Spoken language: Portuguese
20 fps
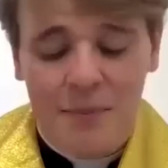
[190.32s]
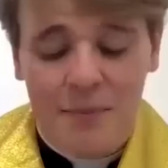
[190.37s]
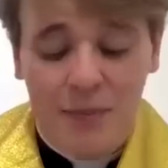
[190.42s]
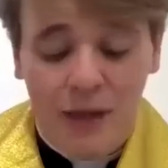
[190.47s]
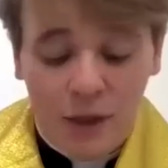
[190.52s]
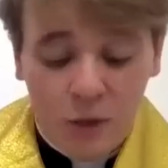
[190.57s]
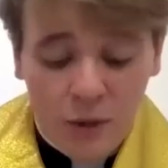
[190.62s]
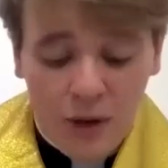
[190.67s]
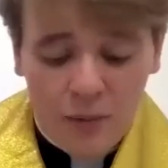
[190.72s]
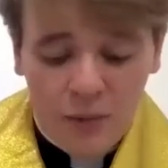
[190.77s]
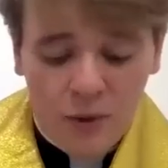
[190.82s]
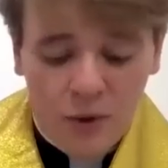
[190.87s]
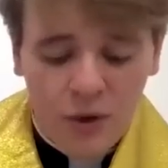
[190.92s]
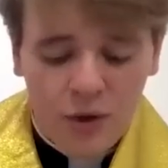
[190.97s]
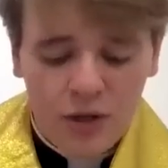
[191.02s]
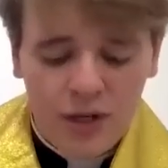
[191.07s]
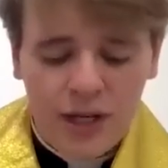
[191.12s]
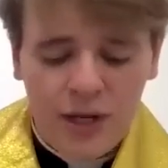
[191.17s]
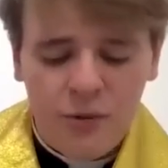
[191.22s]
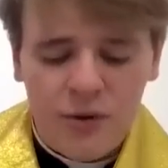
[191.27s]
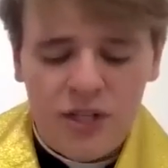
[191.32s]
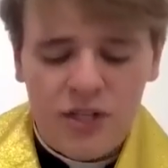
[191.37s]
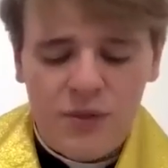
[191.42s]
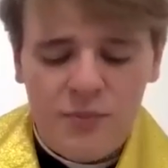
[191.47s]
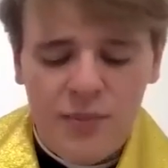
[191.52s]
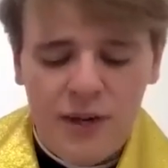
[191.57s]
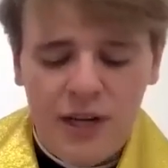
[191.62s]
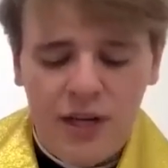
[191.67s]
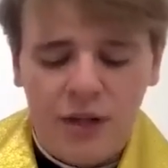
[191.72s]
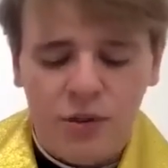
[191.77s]
Pelo amor que o
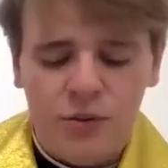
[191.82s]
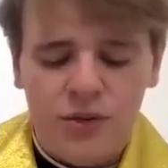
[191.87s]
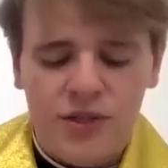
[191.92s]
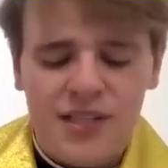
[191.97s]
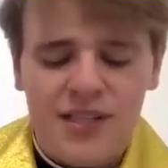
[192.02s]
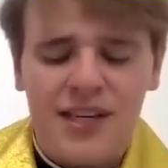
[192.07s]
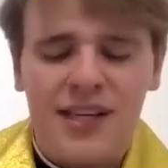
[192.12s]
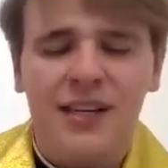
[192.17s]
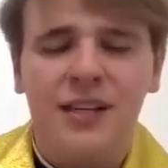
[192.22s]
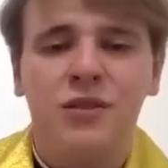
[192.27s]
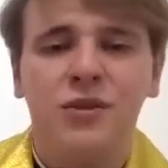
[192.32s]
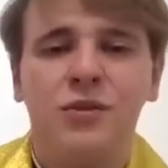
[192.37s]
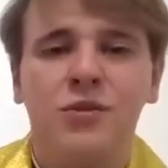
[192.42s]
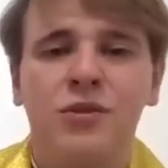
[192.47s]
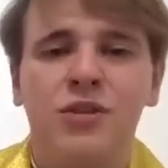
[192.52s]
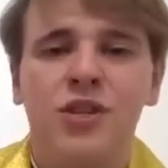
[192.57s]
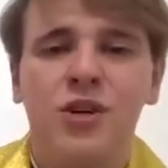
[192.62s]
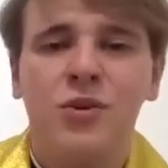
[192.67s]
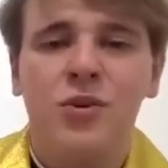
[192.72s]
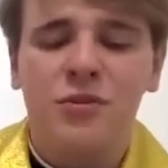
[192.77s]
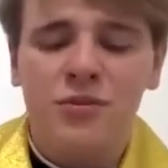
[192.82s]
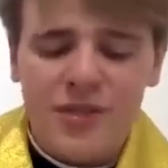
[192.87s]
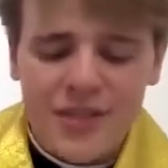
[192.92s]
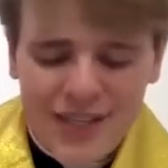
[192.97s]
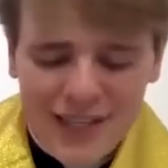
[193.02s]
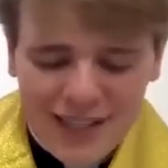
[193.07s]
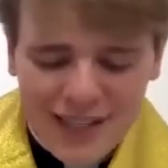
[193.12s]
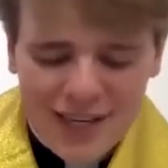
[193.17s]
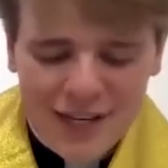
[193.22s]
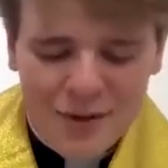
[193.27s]
Espírito Santo te
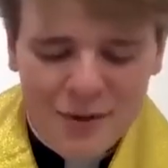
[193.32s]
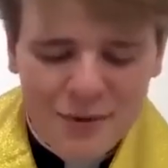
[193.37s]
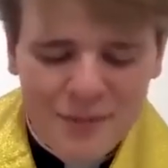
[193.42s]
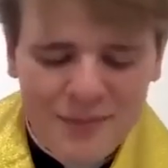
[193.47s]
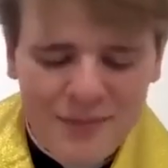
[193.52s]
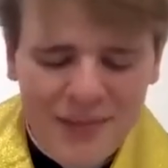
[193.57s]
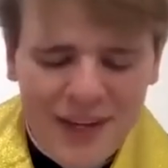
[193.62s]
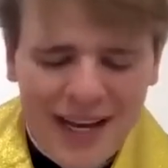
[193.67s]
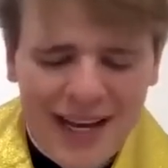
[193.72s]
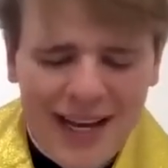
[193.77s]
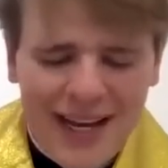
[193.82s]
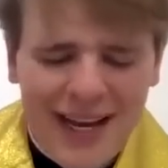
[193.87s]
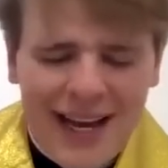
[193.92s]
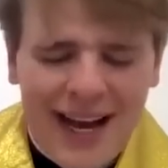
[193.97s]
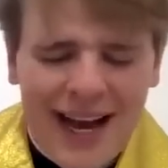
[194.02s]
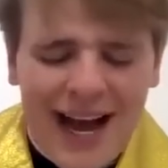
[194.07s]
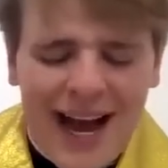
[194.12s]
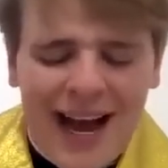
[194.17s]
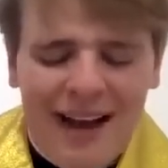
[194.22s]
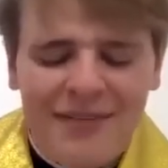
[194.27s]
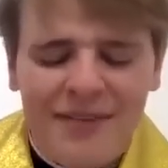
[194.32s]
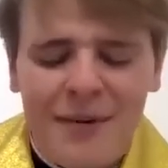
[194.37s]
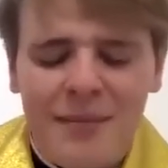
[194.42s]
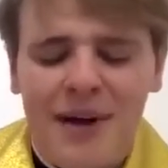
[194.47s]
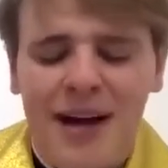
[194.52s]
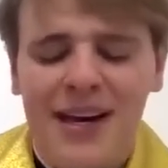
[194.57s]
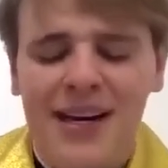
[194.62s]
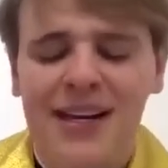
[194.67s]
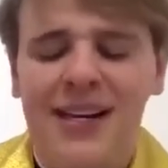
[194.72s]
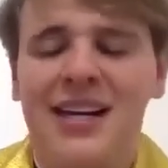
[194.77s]
concedeu, Ave
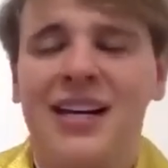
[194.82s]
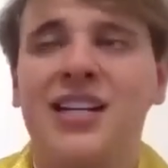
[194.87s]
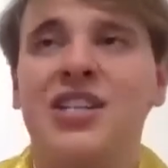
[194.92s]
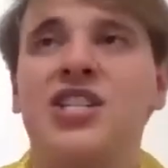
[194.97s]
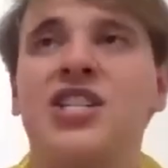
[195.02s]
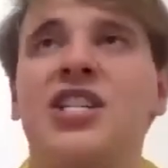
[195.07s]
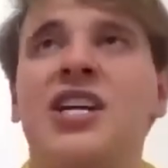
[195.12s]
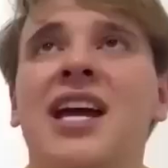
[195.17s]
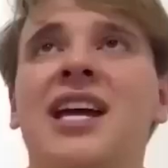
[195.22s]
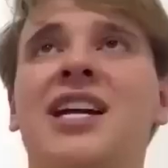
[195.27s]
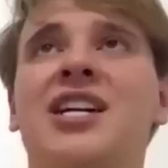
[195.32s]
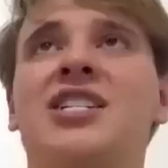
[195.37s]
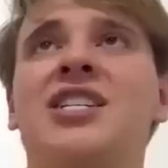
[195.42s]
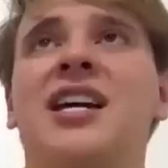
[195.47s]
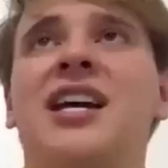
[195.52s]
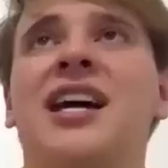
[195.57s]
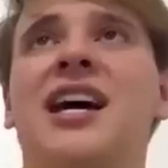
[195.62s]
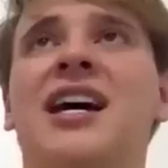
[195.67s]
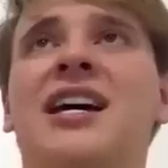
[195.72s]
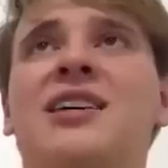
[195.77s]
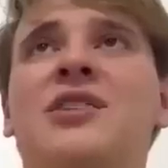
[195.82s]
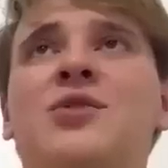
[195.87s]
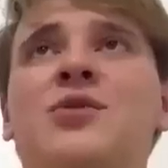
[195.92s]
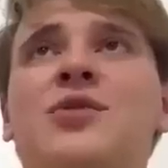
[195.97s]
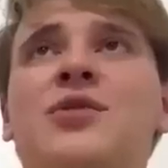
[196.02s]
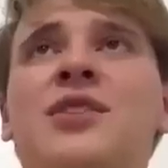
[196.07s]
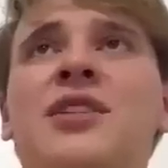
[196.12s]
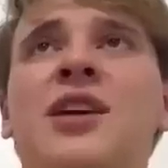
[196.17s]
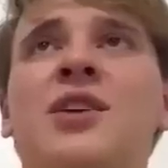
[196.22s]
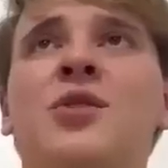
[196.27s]
Maria, cheia de graça, o
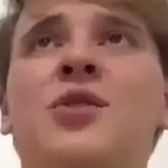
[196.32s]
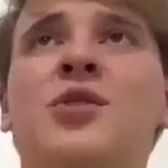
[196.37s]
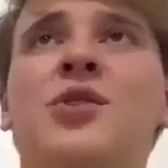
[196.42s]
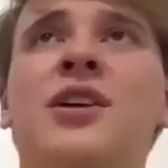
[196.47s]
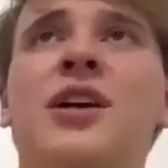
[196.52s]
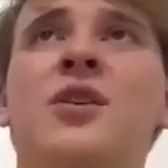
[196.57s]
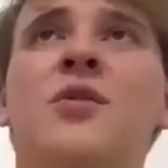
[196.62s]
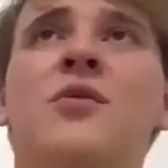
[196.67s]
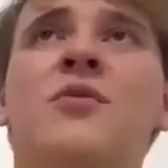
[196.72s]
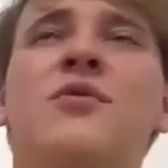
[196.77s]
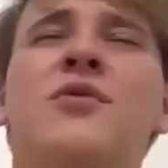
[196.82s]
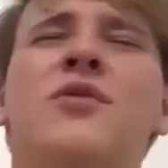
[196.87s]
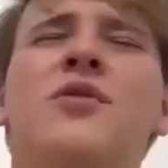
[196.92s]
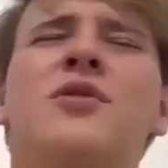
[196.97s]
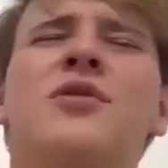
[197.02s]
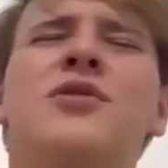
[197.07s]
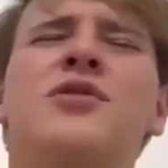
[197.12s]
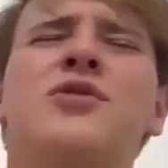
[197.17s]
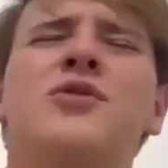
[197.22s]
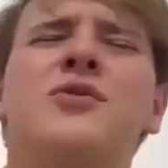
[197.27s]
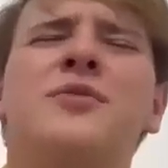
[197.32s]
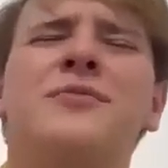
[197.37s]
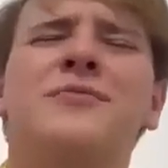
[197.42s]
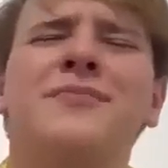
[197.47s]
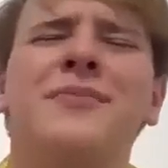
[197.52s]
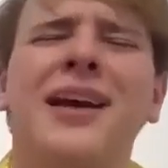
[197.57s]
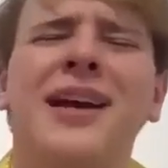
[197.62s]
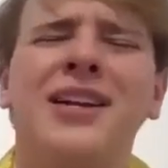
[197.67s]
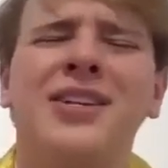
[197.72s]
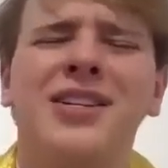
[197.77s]
Senhor é convosco.
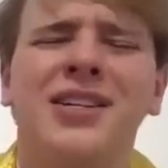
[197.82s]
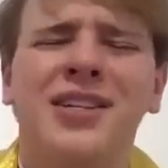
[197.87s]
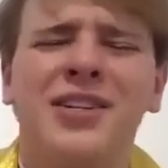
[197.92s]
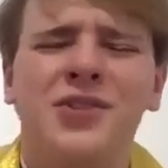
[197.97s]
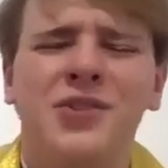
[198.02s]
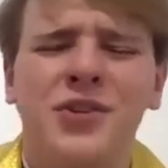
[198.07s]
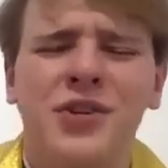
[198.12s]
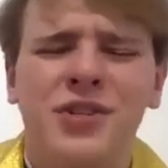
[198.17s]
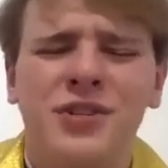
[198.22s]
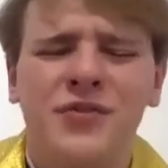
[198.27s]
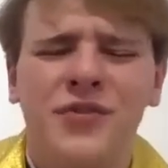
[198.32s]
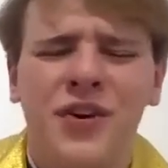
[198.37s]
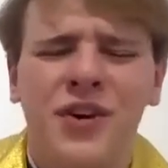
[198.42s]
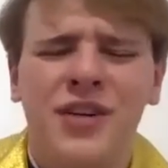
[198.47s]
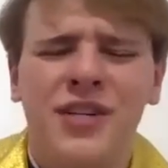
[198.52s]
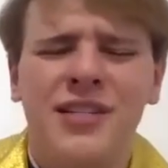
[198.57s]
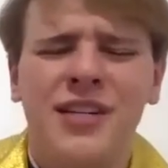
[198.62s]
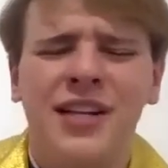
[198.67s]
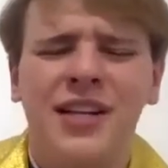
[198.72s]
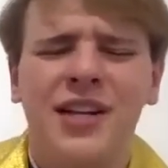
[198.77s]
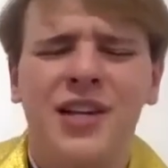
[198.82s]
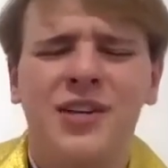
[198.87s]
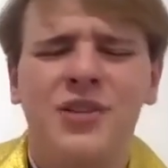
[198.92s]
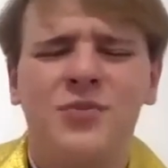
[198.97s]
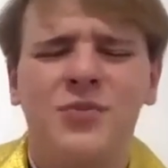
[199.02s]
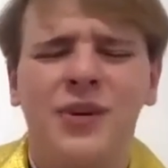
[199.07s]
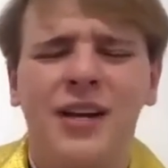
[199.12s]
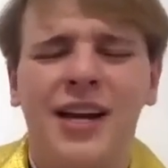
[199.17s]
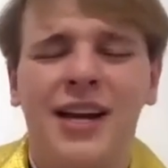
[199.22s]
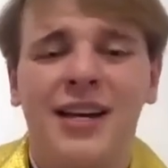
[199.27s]
Bendita sois vós entre as
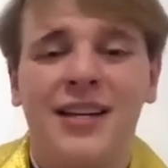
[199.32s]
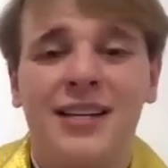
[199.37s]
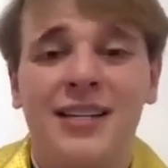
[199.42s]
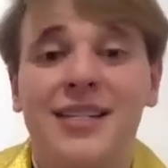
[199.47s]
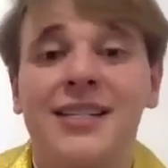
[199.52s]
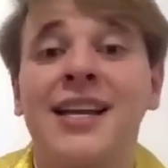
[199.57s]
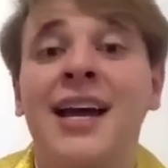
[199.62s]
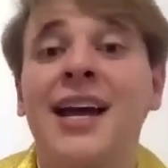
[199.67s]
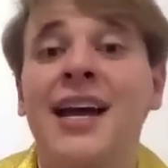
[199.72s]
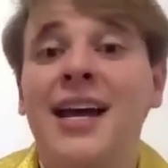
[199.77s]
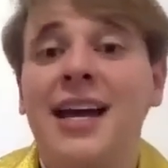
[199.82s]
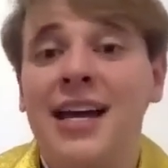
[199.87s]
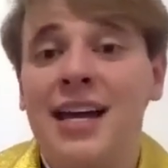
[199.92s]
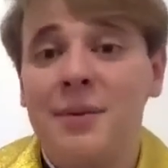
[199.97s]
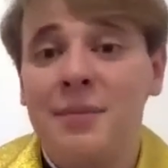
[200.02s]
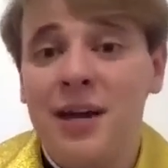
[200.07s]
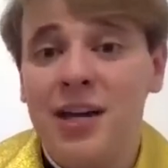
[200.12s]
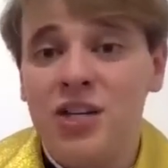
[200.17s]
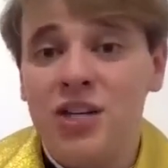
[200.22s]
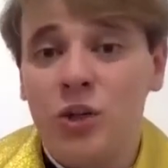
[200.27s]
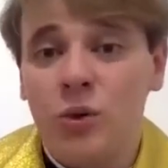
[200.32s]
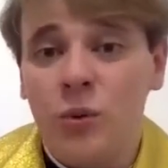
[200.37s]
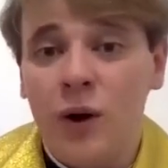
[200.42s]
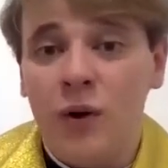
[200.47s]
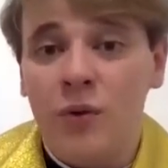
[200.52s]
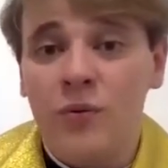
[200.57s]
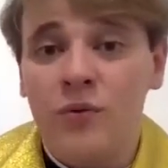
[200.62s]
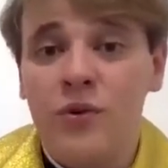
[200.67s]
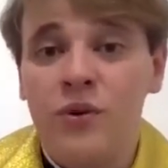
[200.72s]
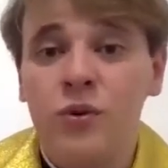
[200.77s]
mulheres, e bendito é
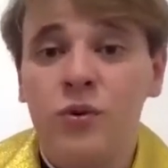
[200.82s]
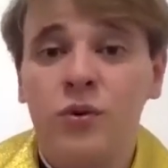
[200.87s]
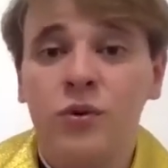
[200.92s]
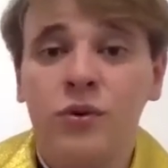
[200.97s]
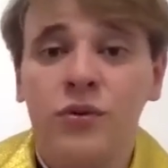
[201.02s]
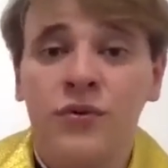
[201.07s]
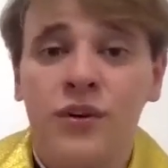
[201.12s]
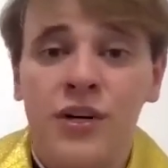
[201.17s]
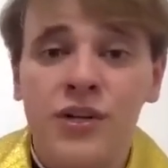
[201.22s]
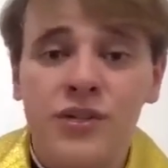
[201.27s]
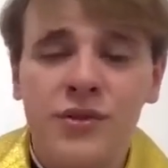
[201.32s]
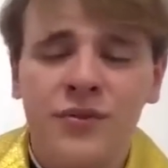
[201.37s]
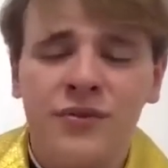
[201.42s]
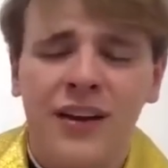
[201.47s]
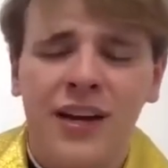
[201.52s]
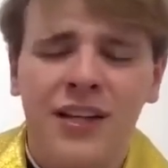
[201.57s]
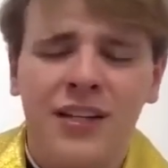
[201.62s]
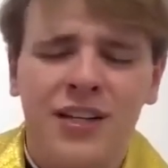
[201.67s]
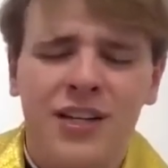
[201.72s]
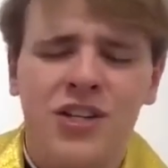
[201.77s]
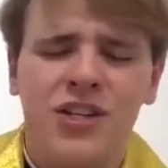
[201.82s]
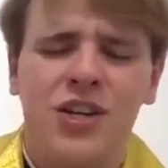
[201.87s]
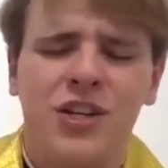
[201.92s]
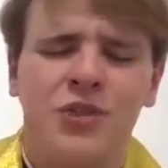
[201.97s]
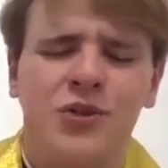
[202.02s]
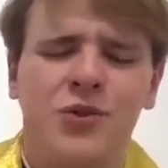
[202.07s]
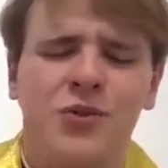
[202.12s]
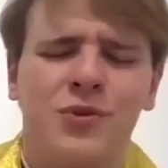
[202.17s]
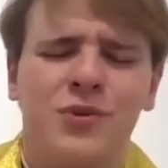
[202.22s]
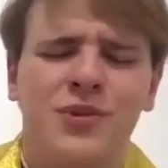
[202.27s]
o fruto do vosso ventre,
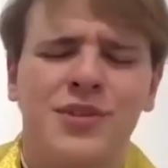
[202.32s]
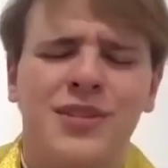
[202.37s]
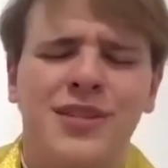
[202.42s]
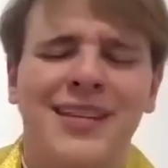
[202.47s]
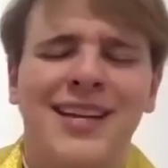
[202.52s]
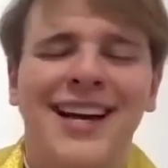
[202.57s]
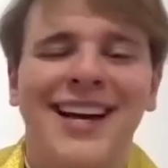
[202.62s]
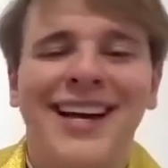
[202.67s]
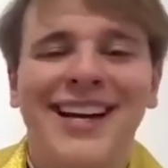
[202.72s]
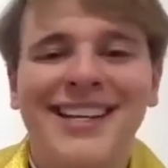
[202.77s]
Jesus.